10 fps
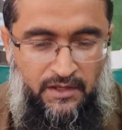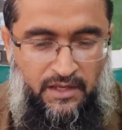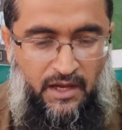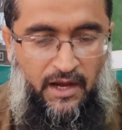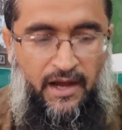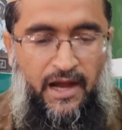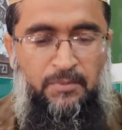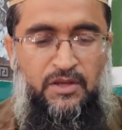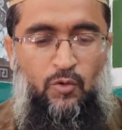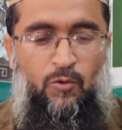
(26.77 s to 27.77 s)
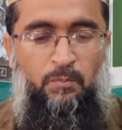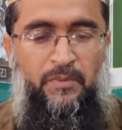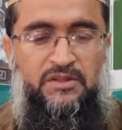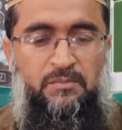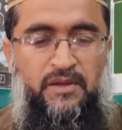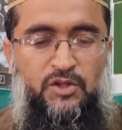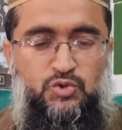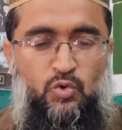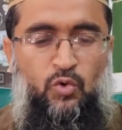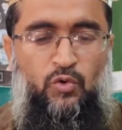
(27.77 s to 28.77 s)
कि आपकी उम्मत में
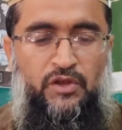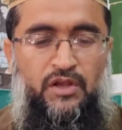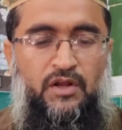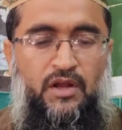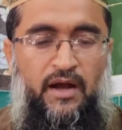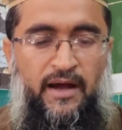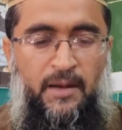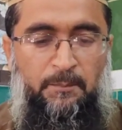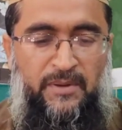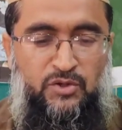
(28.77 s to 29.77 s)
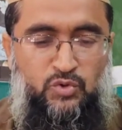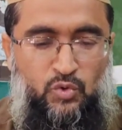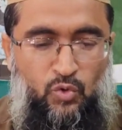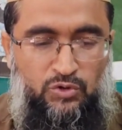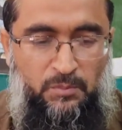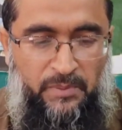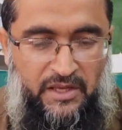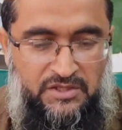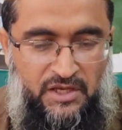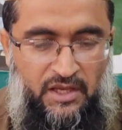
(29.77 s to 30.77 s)
जो कोई आप पर दरूद
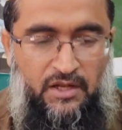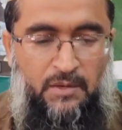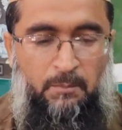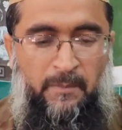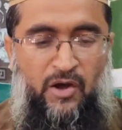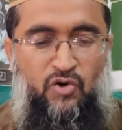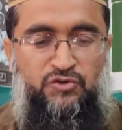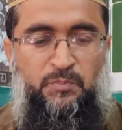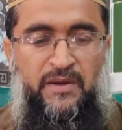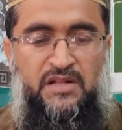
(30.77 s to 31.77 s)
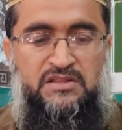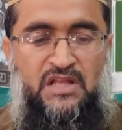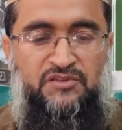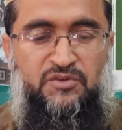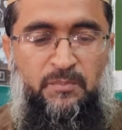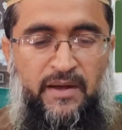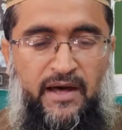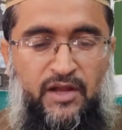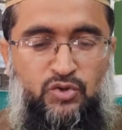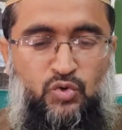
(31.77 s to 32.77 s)
भेजे मैं उस पर दस
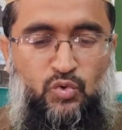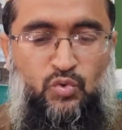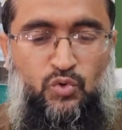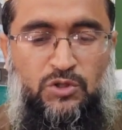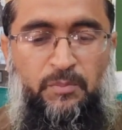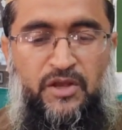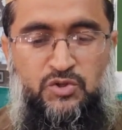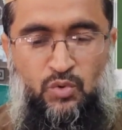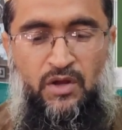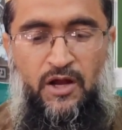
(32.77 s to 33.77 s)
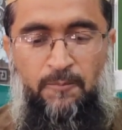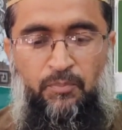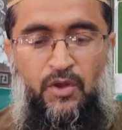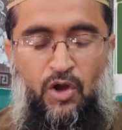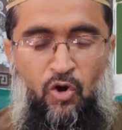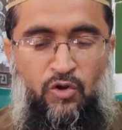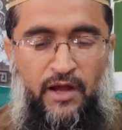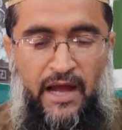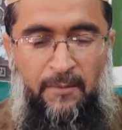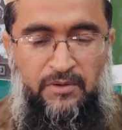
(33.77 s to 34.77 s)
बार दरूद भेजूँगा और
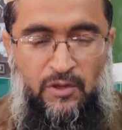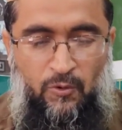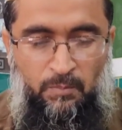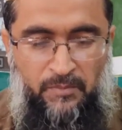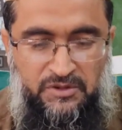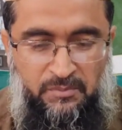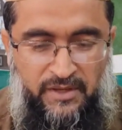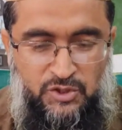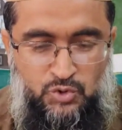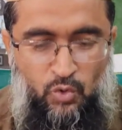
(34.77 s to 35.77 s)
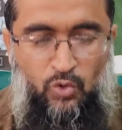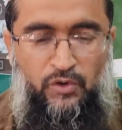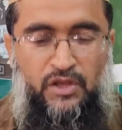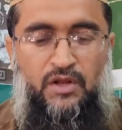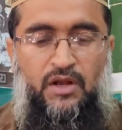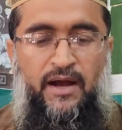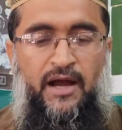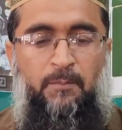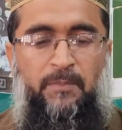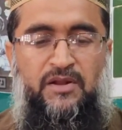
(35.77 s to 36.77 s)
आपकी उम्मत में जो कोई
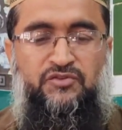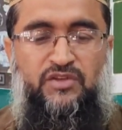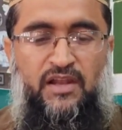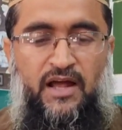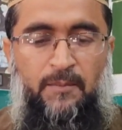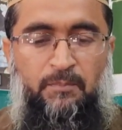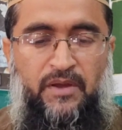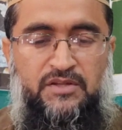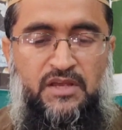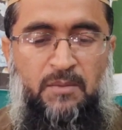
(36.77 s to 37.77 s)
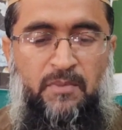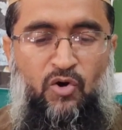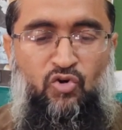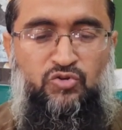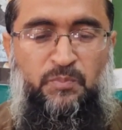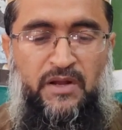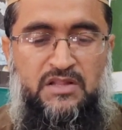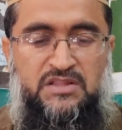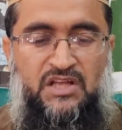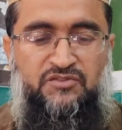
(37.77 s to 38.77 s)
आप पर सलाम भेजे मैं उस पर
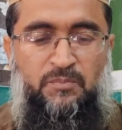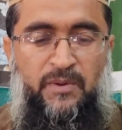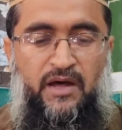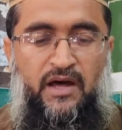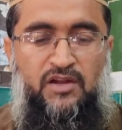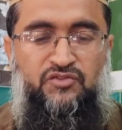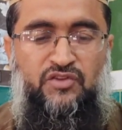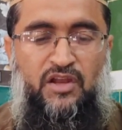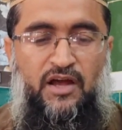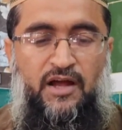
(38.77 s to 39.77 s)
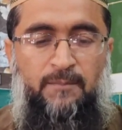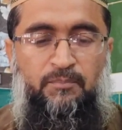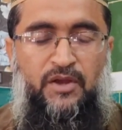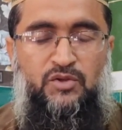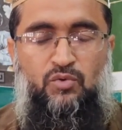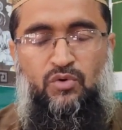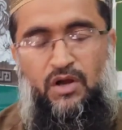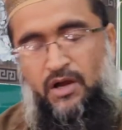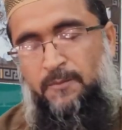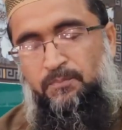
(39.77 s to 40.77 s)
दस बार सलाम
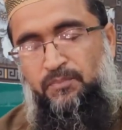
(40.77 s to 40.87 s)
भेजूँगा